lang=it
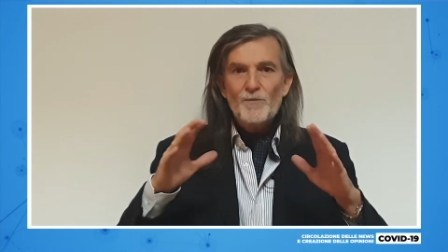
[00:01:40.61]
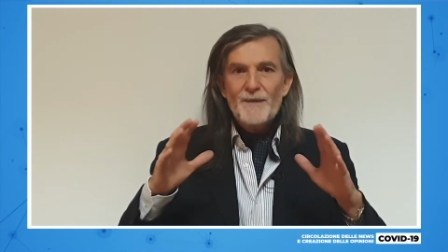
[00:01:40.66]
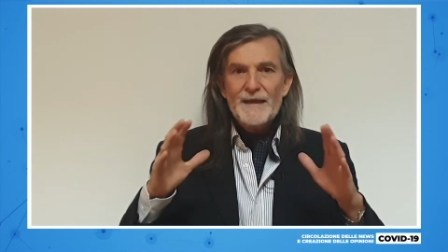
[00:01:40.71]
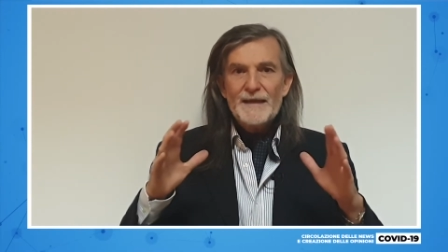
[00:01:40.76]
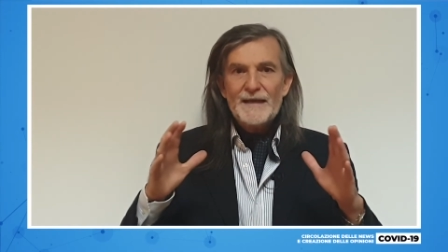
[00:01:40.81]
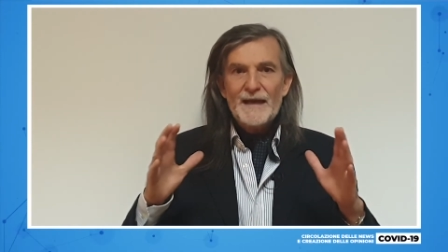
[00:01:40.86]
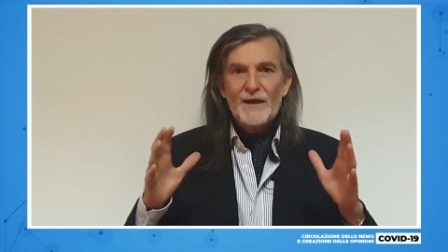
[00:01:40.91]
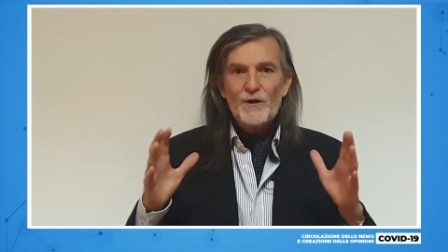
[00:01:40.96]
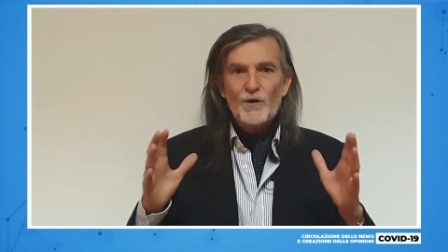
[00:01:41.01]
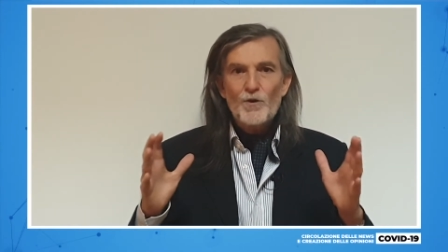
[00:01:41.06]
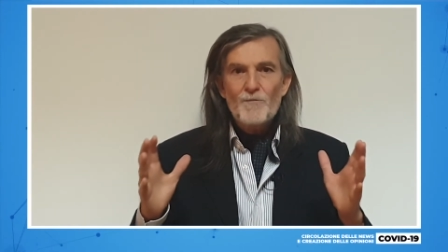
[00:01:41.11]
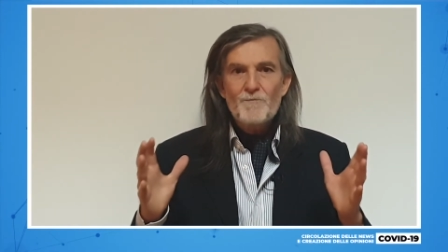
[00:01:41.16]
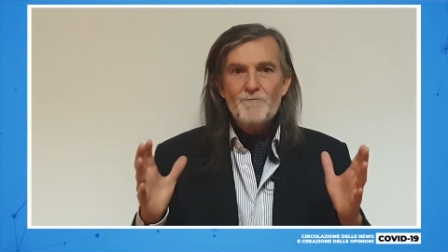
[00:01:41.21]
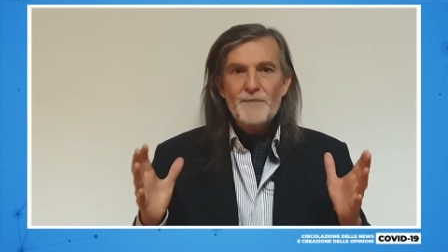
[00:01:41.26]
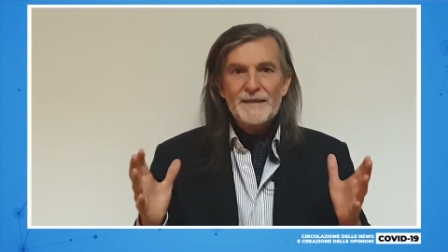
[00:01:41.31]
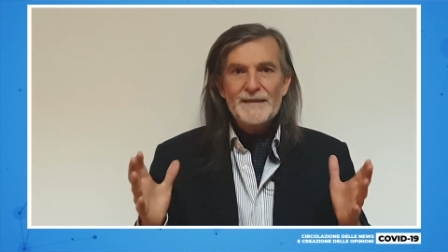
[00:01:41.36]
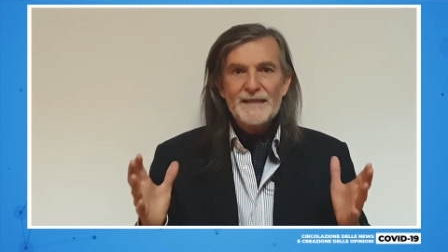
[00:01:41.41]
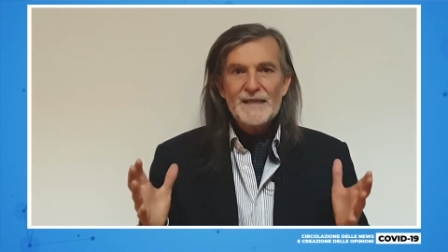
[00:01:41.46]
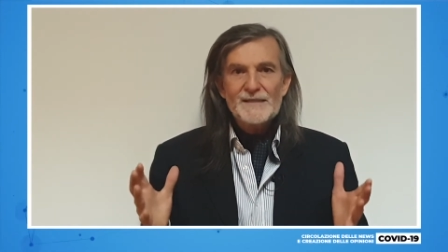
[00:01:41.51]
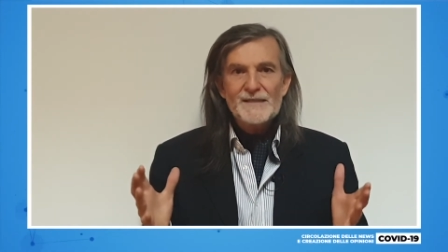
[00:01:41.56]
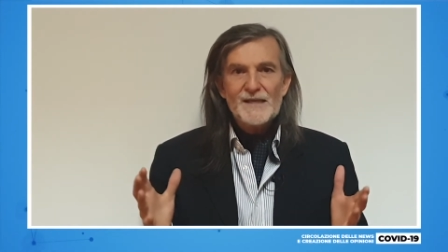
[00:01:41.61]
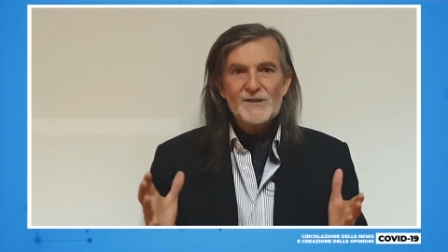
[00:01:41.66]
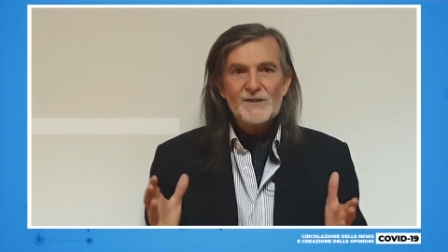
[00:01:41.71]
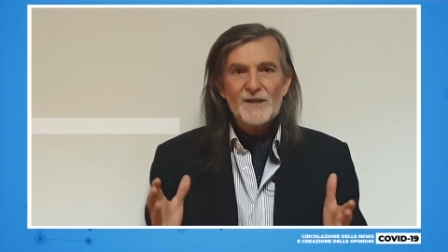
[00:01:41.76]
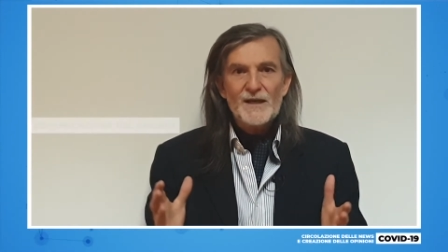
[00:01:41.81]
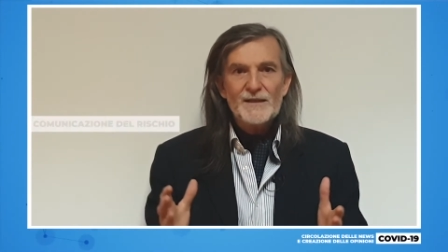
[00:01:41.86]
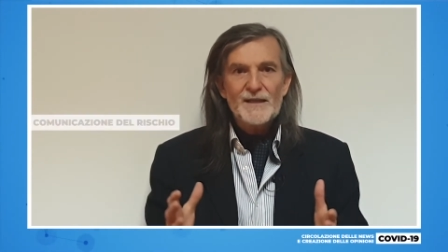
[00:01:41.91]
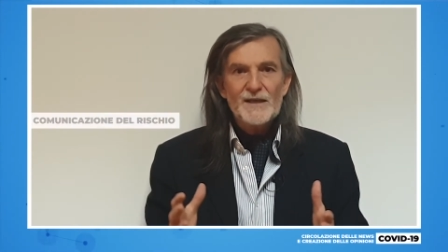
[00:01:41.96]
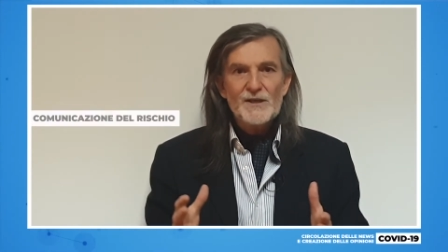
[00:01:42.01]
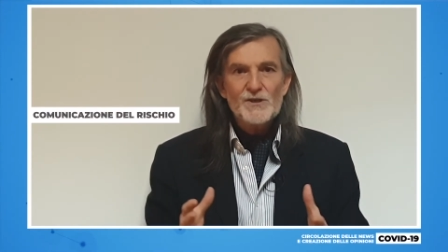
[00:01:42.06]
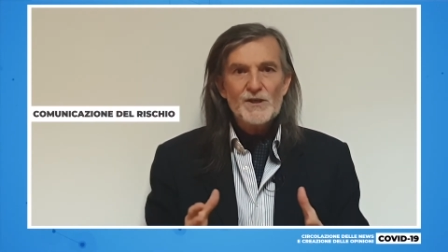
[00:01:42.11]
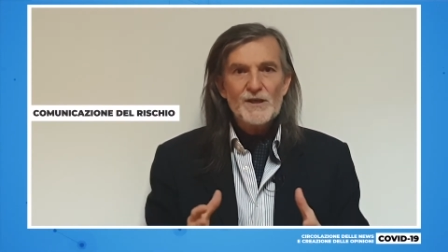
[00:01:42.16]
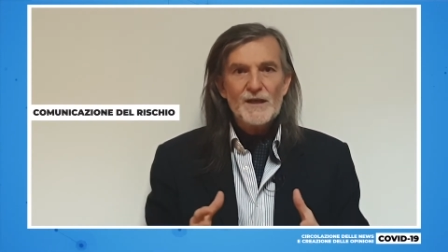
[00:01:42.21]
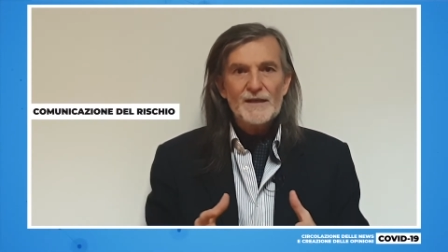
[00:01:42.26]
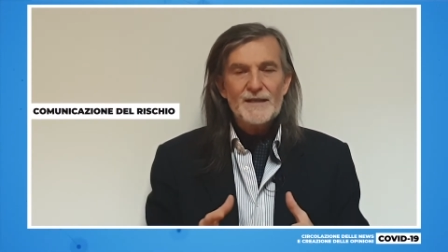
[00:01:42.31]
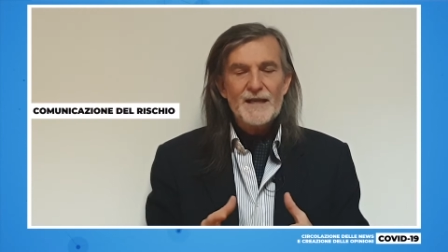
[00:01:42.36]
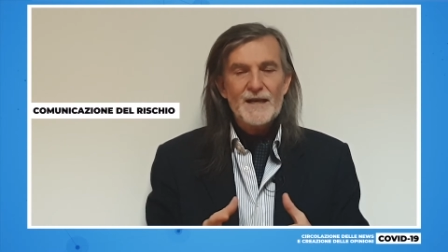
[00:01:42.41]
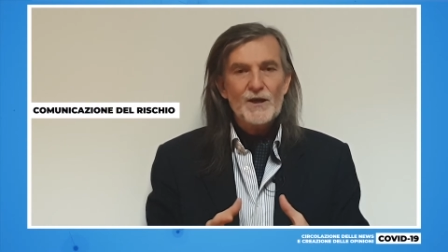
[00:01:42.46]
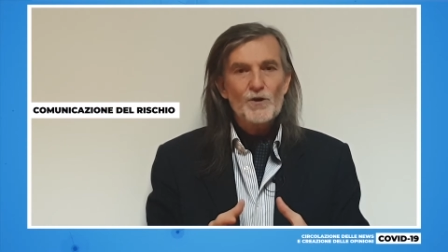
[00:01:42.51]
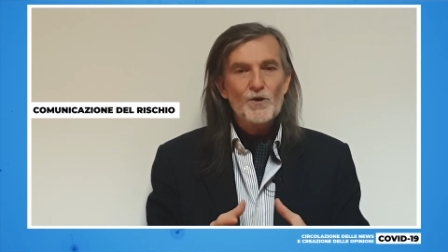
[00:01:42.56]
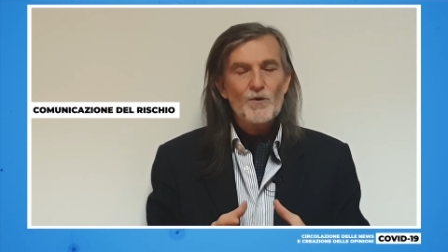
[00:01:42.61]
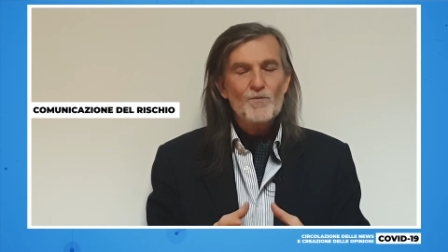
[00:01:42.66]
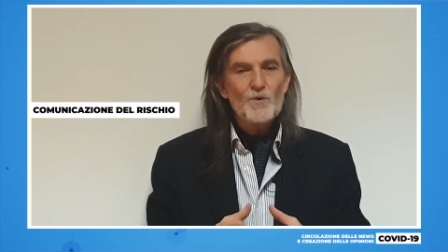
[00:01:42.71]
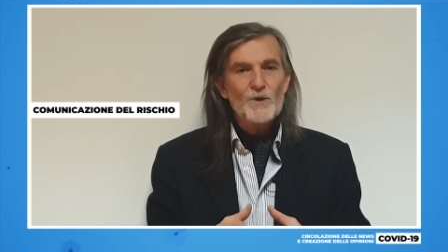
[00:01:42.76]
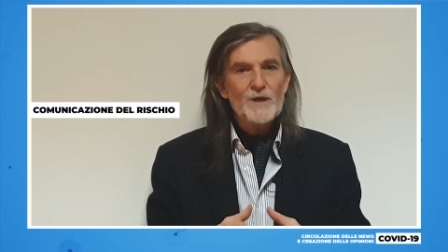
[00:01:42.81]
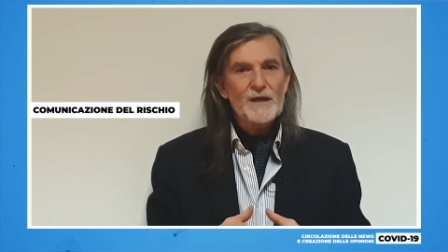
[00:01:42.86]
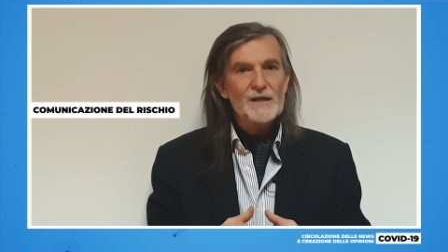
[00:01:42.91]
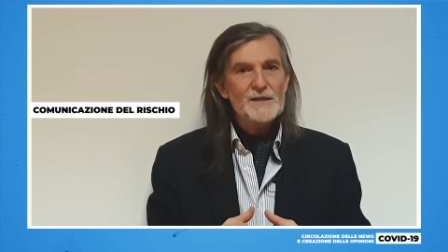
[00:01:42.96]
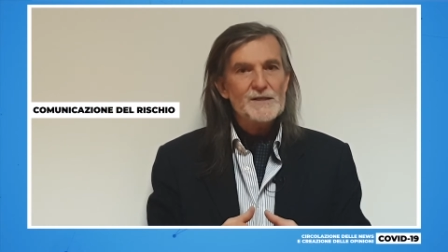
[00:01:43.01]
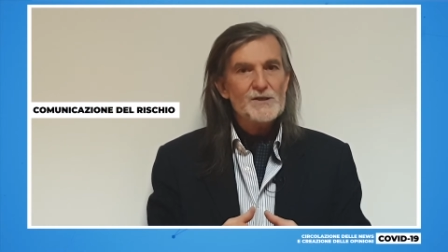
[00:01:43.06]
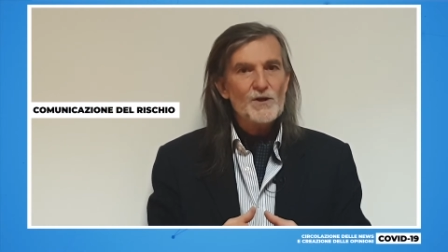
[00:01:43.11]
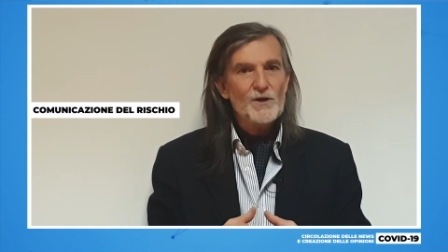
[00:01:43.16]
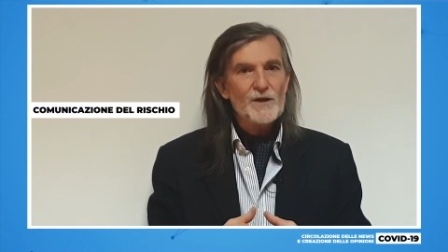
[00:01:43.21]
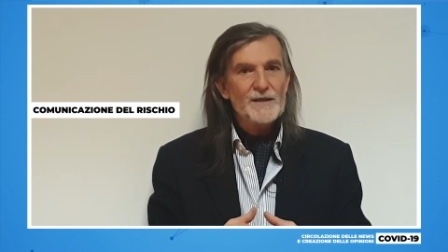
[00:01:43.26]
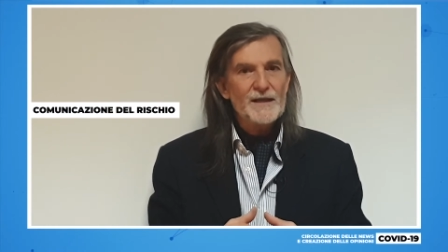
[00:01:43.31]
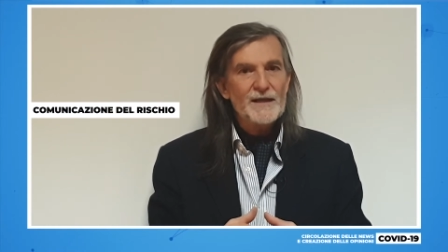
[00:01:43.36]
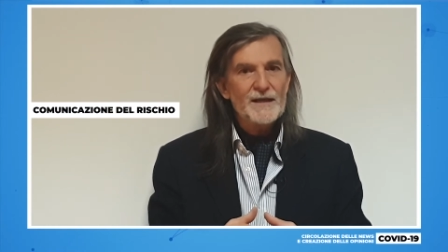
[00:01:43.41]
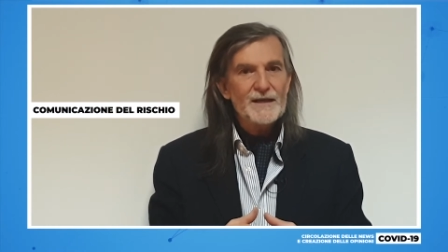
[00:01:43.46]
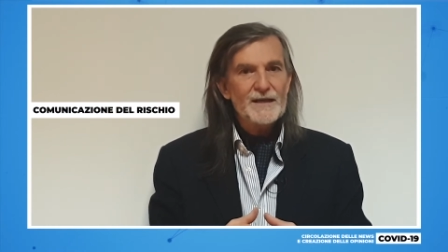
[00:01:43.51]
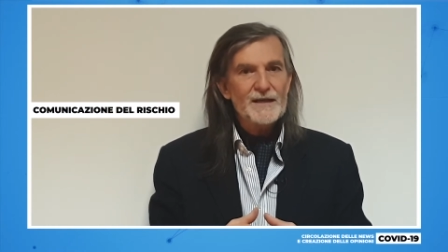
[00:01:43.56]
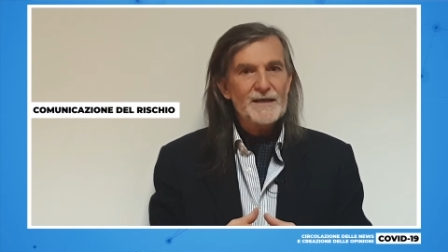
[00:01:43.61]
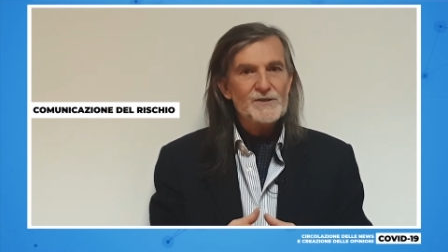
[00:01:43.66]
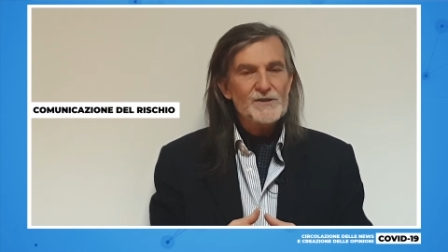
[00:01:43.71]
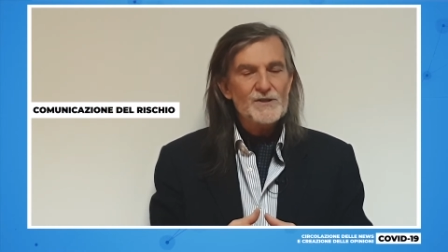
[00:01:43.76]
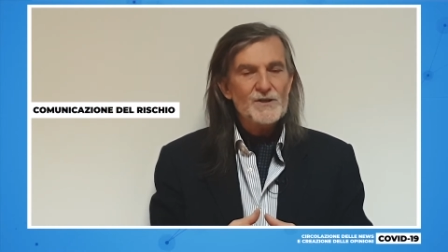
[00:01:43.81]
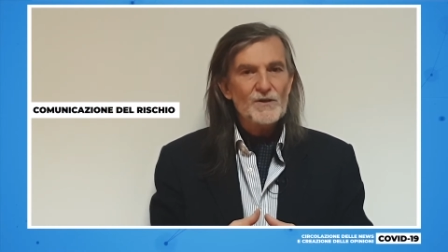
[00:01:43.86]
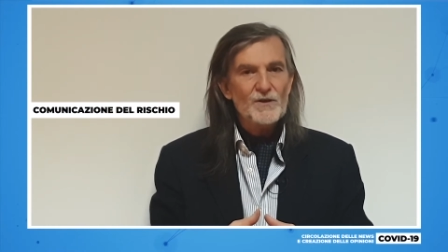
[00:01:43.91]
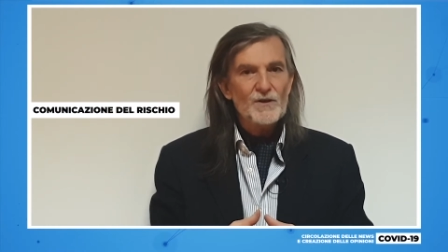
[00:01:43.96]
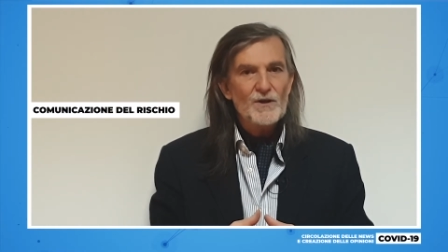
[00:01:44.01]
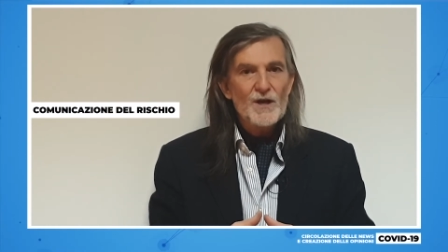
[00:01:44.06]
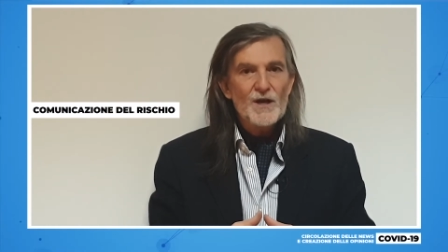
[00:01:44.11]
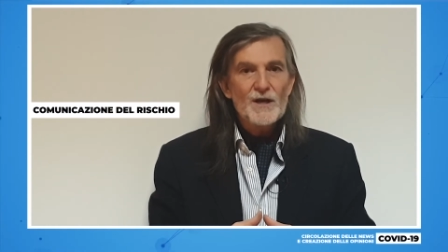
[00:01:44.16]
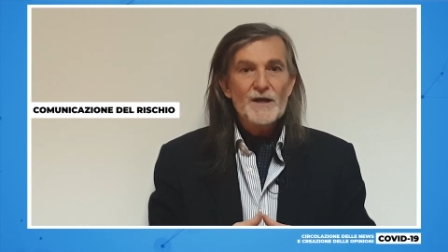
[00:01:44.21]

bene la competenza strategica della comunicazione del rischio.